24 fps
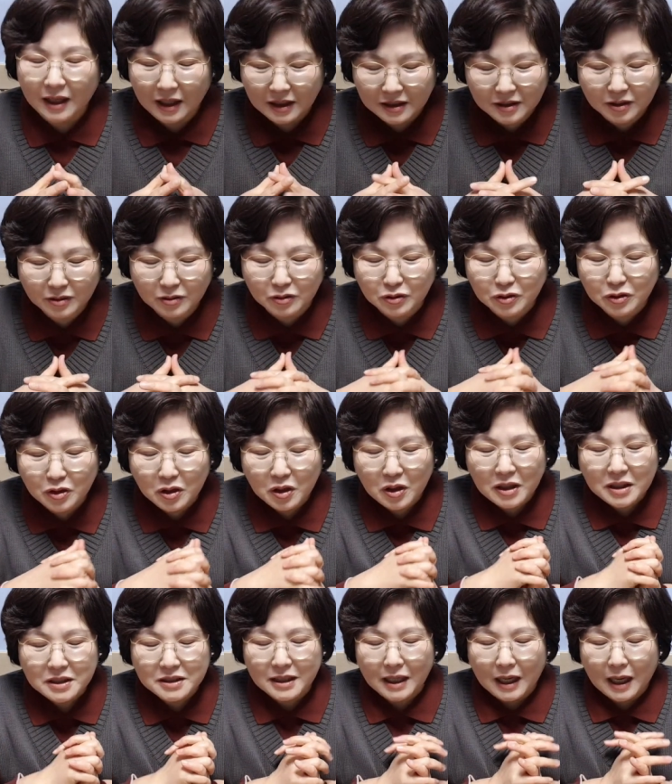네,
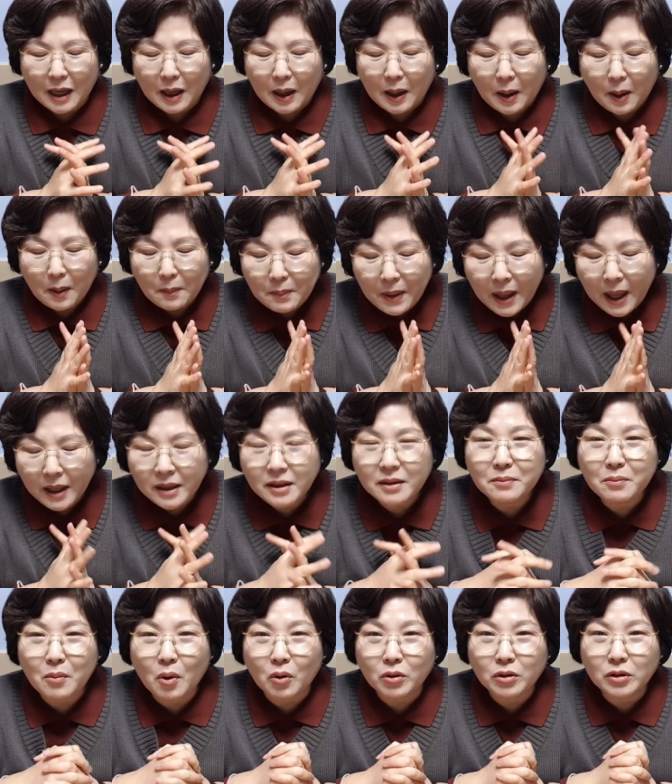그리고 자,
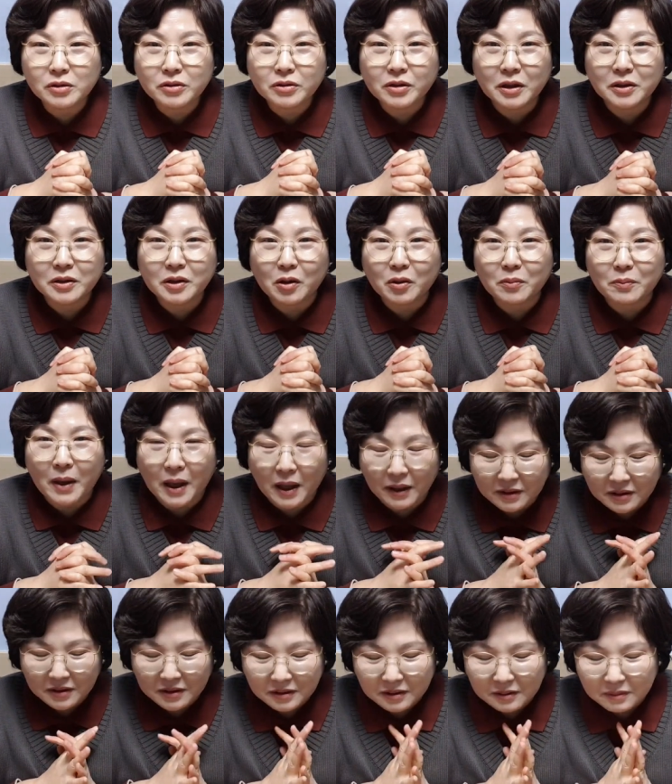매는 뭐를 두려워 한다고?
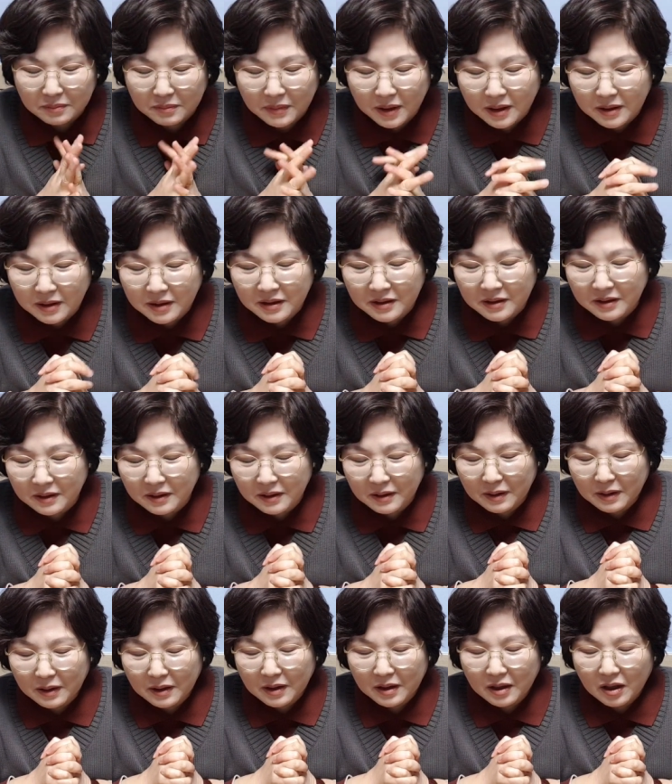매는? 매는?
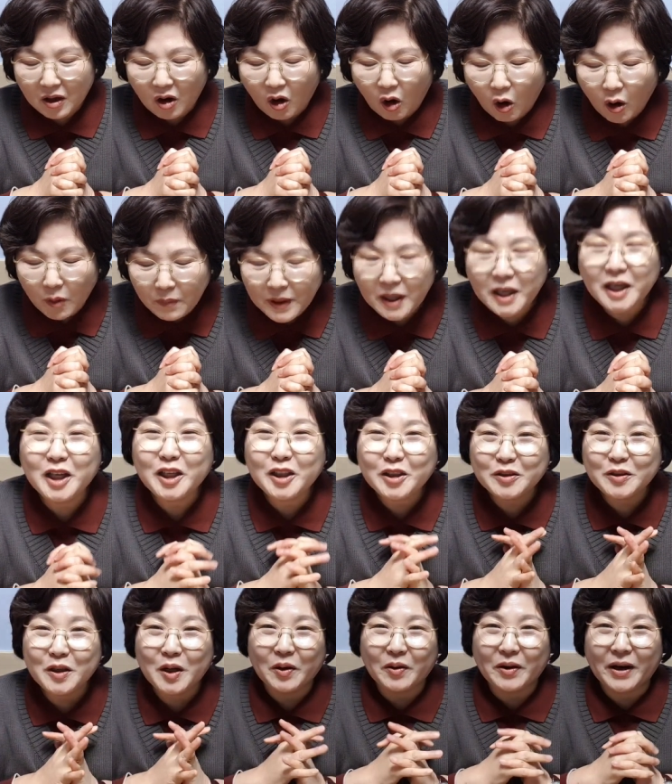
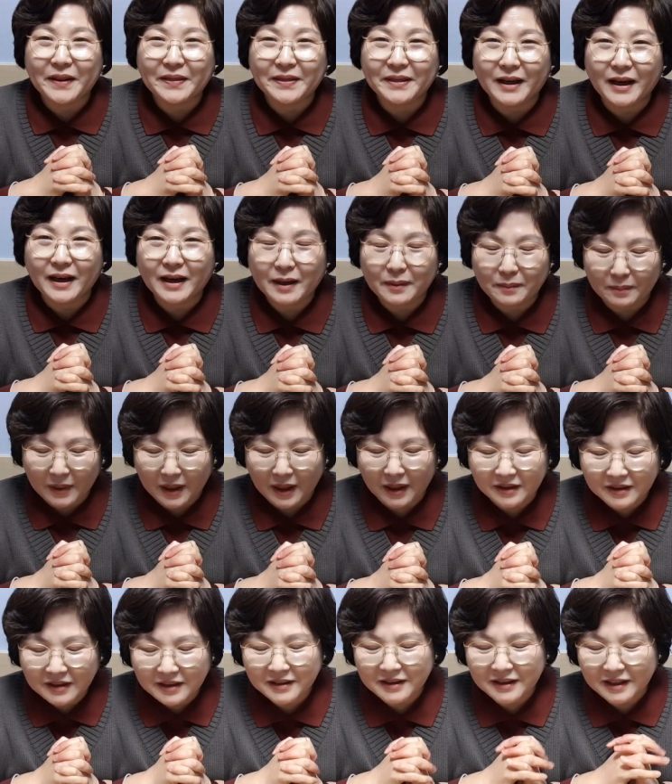거미를 두려워한다.
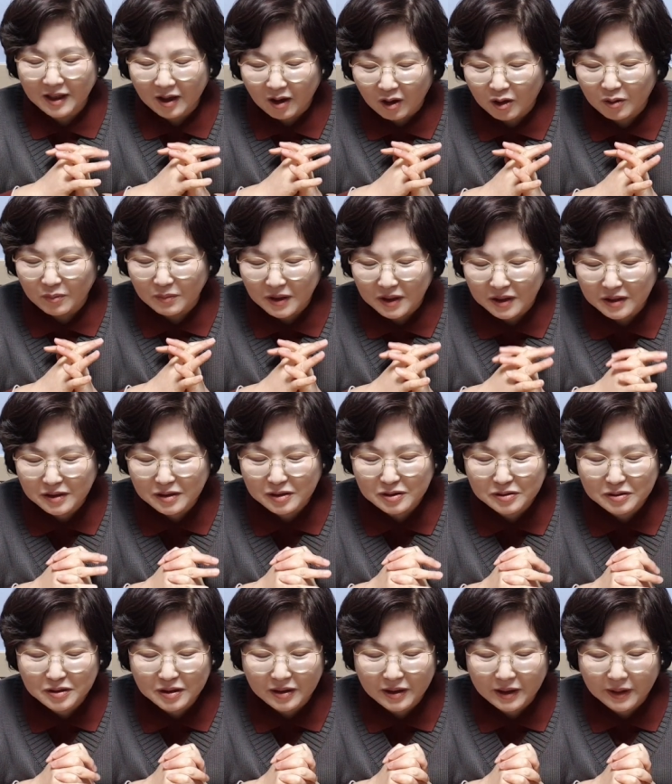매는
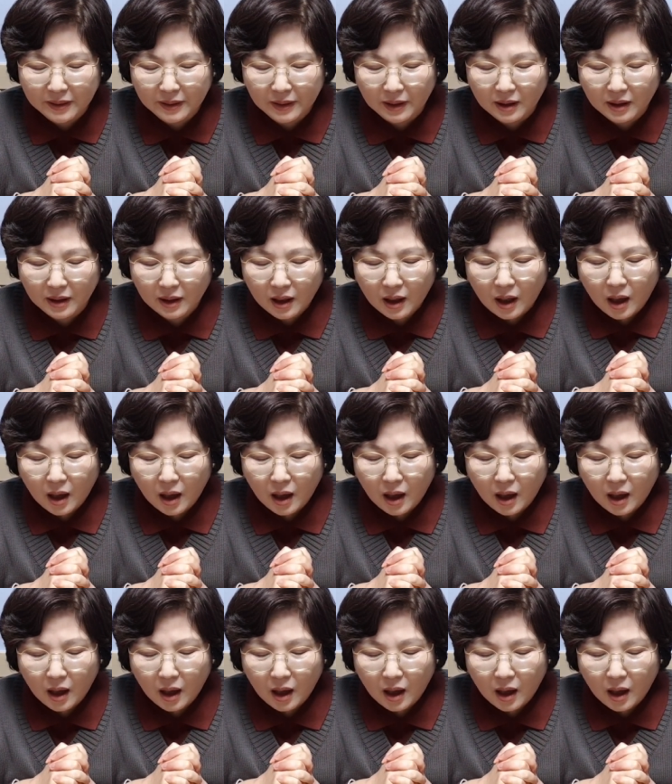거미를 두려워한다.